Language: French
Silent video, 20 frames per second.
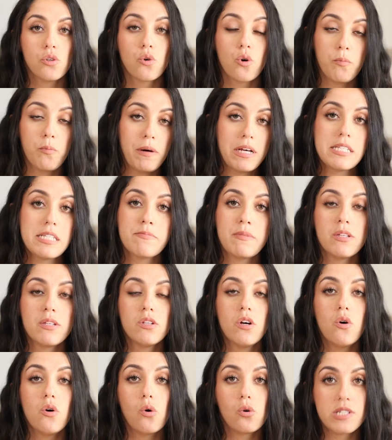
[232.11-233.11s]
Donc on passe
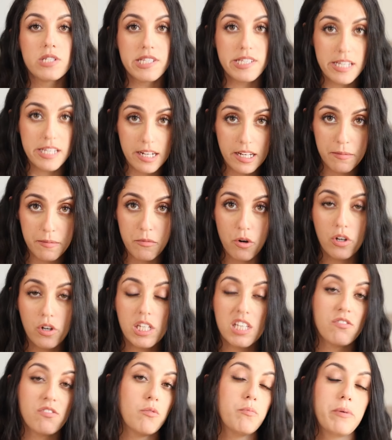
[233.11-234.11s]
maintenant aux éléments
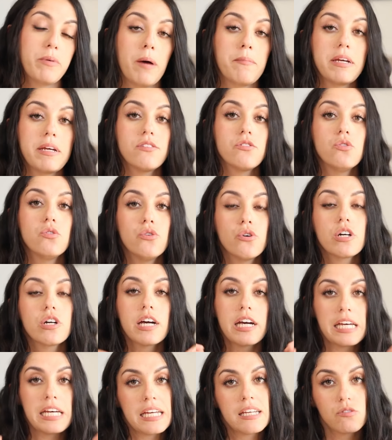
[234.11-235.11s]
qui vont permettre de
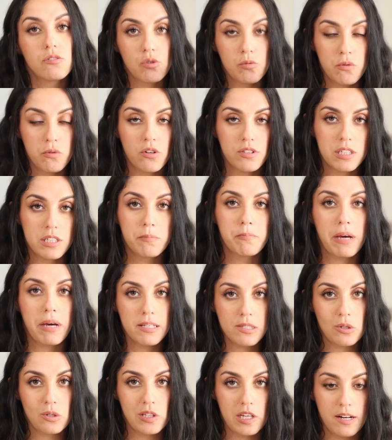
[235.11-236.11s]
créer ton branding
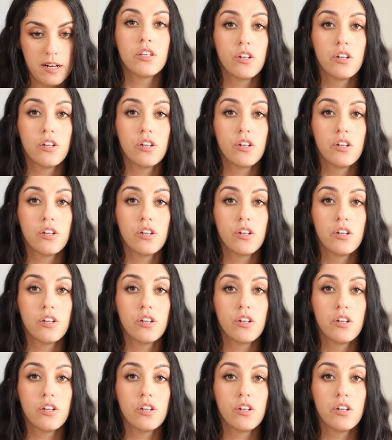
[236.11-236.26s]
personnel.